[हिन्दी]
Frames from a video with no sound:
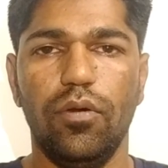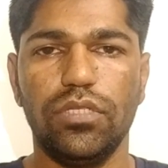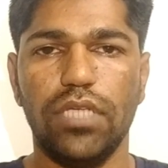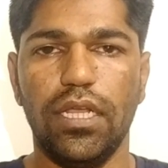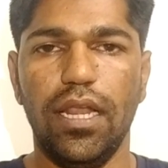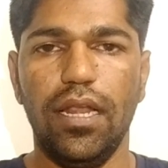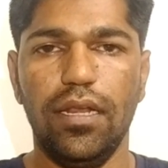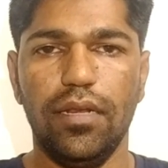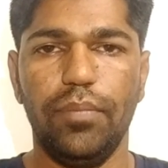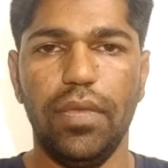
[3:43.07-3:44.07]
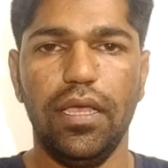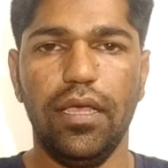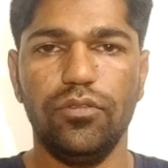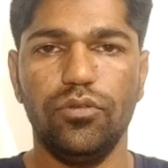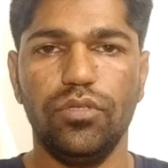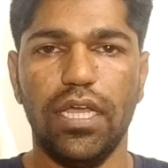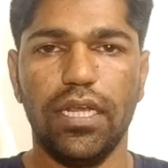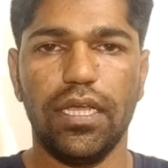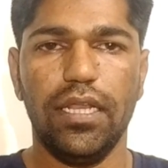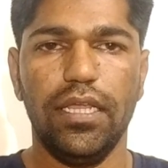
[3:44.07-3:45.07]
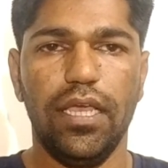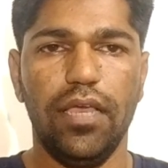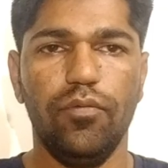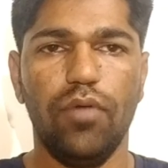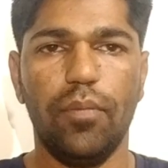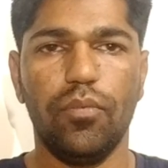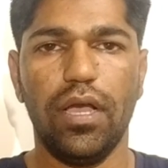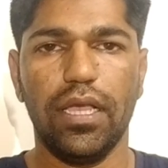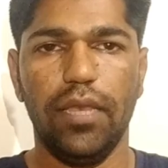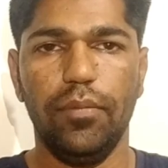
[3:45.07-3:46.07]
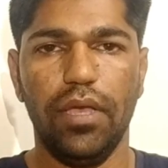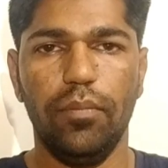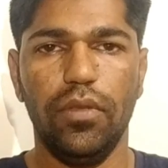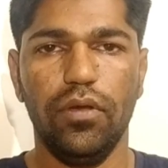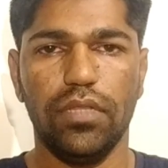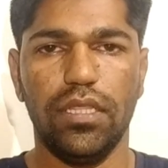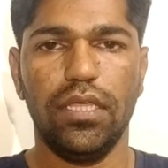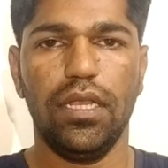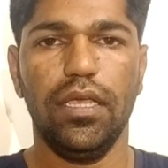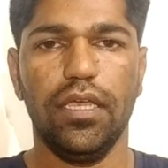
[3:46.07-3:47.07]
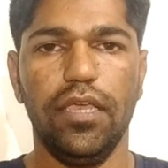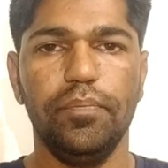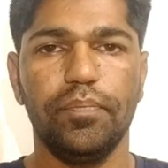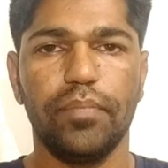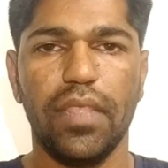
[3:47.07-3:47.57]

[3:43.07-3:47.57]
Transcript: और चैनल पे जो जानकारी है वो आपको आगे भी हम लोग देते रहेंगे